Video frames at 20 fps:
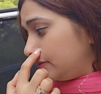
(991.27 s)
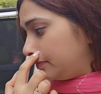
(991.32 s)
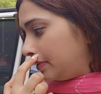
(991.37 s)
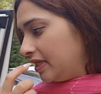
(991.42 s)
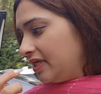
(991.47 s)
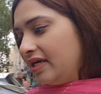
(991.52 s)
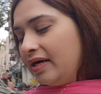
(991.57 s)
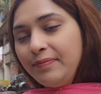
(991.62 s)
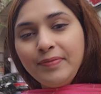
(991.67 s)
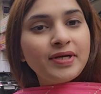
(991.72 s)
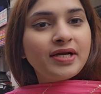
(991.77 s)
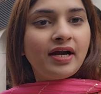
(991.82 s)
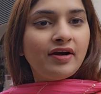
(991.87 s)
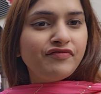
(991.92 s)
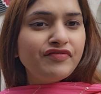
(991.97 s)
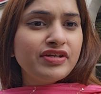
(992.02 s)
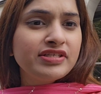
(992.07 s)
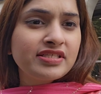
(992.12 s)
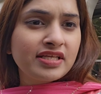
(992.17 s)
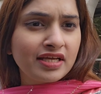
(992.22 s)
भैया पे
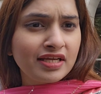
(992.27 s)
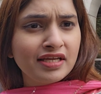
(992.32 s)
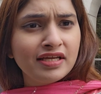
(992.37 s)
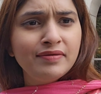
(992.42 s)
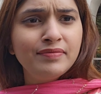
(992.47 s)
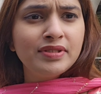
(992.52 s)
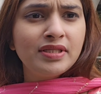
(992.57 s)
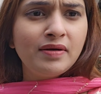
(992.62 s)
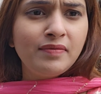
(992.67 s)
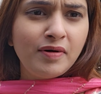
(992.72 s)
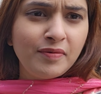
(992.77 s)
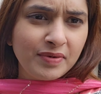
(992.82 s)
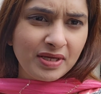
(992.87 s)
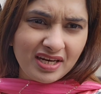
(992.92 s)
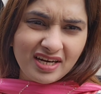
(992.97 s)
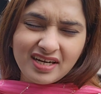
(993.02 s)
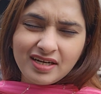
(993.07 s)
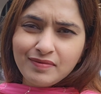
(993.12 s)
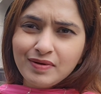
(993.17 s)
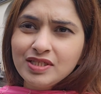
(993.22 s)
काफी सही मतलब हमें
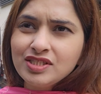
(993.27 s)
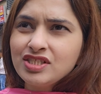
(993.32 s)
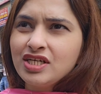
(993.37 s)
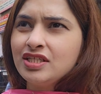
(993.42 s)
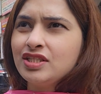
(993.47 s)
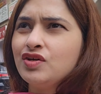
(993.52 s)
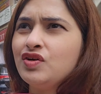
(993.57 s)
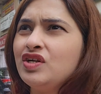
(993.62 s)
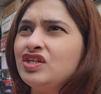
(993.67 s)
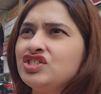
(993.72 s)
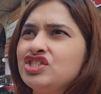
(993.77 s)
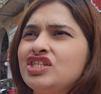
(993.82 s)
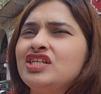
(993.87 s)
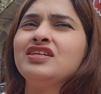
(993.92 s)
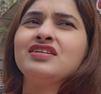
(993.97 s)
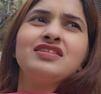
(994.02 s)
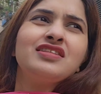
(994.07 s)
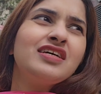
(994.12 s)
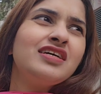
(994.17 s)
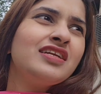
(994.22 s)
रेट मिल जाता है और अच्छे
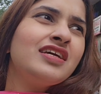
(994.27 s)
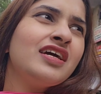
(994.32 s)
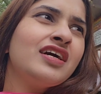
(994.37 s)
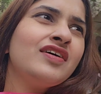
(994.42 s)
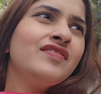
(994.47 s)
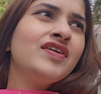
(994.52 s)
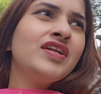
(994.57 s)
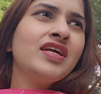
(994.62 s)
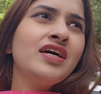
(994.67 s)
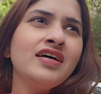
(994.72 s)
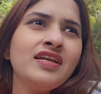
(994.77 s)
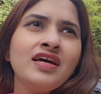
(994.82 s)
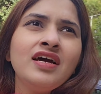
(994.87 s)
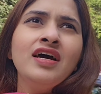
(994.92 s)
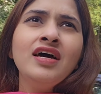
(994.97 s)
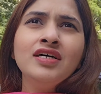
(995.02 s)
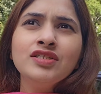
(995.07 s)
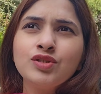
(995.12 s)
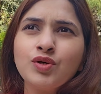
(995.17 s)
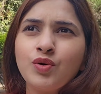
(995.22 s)
लगते हैं कवर यार
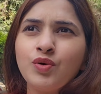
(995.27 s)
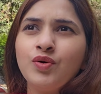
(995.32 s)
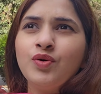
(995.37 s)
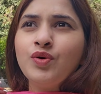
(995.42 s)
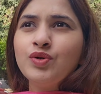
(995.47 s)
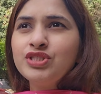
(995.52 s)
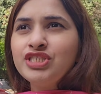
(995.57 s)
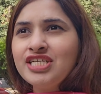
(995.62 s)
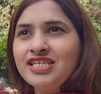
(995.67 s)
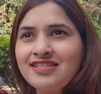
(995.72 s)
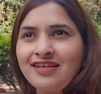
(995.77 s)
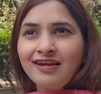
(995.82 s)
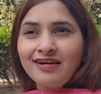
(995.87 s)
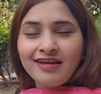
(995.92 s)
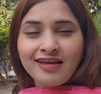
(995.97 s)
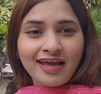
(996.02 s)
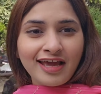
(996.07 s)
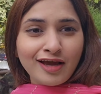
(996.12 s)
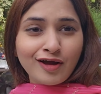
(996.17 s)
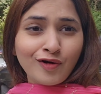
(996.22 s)
तो चीज़ एंड
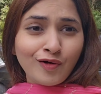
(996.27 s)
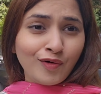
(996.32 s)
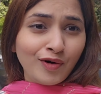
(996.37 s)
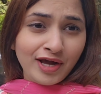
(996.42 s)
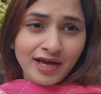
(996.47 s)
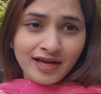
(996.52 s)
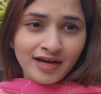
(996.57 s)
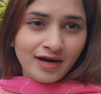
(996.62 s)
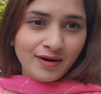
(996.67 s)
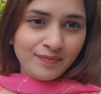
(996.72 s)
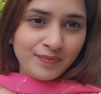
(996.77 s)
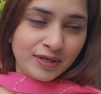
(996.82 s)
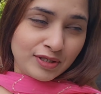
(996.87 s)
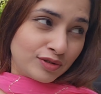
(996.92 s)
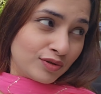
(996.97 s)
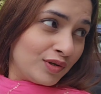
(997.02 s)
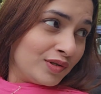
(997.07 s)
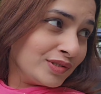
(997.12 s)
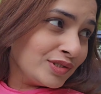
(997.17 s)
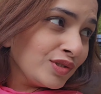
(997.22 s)
केक को तो है यहाँ पे
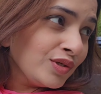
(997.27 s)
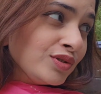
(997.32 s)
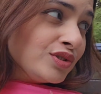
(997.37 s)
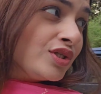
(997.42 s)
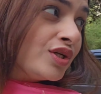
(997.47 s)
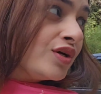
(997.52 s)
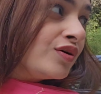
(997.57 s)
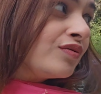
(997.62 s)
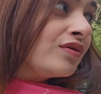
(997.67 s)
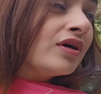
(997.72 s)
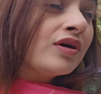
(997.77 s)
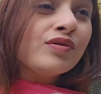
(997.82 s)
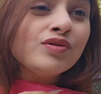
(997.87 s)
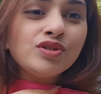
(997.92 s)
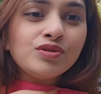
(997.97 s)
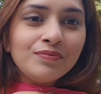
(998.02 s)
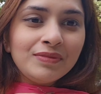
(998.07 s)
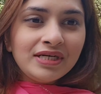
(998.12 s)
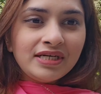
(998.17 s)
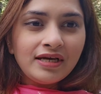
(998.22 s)
तो वो सोच रही हूँ कि
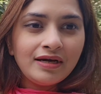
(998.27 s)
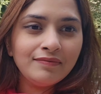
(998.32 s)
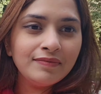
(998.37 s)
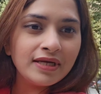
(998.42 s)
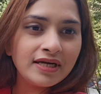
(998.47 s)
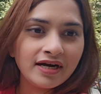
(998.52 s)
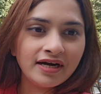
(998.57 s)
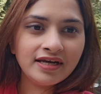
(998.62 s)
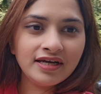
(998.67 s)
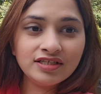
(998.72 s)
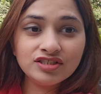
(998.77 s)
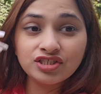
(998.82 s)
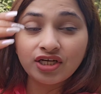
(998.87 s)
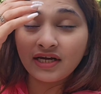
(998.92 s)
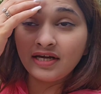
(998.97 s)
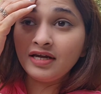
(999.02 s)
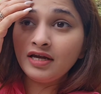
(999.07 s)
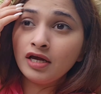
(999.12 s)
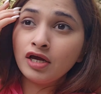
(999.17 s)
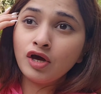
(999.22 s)
कुछ मीठा भी खाया
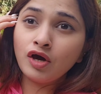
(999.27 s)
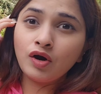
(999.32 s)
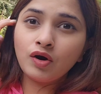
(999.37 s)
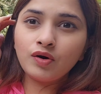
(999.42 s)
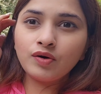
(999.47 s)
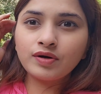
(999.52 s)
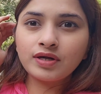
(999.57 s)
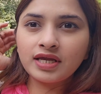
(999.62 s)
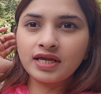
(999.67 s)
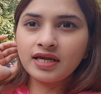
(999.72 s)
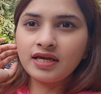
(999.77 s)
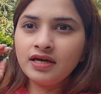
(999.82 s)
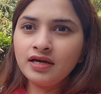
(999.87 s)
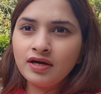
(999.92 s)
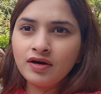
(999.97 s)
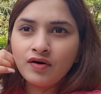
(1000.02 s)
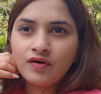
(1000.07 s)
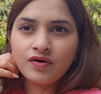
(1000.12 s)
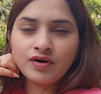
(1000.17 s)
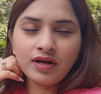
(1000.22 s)
जाए ओके
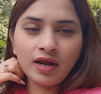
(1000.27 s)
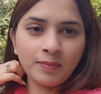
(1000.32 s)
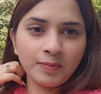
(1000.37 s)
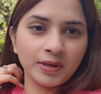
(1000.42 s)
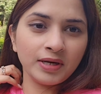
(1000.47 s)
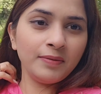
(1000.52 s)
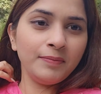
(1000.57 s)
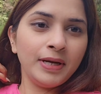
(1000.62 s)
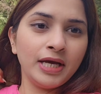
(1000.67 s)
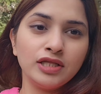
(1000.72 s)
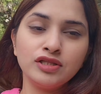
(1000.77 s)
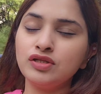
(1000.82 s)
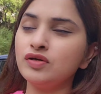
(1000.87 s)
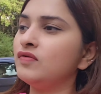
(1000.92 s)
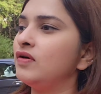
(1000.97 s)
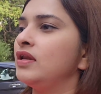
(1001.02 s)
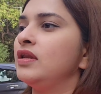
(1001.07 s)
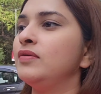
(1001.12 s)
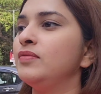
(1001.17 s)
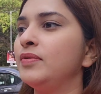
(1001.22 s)
और यहाँ पे ना मेहंदी
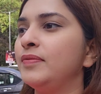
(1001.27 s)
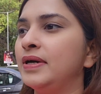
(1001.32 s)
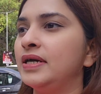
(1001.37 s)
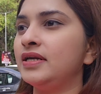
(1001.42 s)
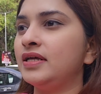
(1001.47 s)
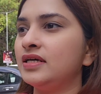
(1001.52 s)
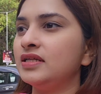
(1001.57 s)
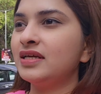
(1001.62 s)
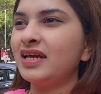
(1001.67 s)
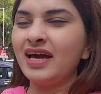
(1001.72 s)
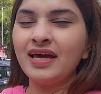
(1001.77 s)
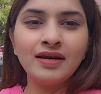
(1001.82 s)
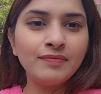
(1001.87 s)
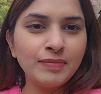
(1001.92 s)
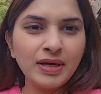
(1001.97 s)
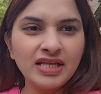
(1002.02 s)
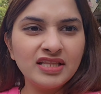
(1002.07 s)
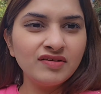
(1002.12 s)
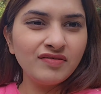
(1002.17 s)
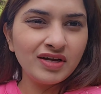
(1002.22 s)
वाला भी बैठा है खैर
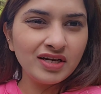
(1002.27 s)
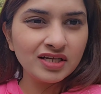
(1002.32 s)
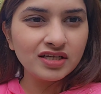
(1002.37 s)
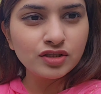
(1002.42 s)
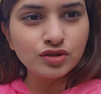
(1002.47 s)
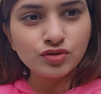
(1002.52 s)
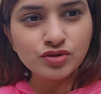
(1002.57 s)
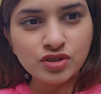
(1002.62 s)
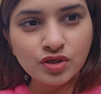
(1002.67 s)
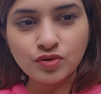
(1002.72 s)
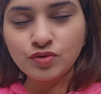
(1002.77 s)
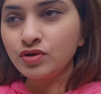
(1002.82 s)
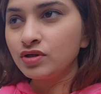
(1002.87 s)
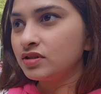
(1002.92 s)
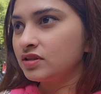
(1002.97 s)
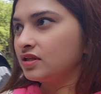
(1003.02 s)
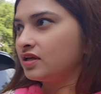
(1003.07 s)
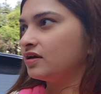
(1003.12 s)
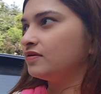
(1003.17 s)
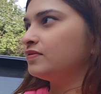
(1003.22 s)
मेहंदी वाले की तो
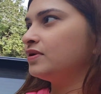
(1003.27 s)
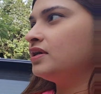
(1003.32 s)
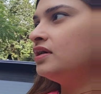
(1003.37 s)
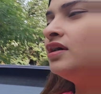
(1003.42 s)
ज़रूरत नहीं अभी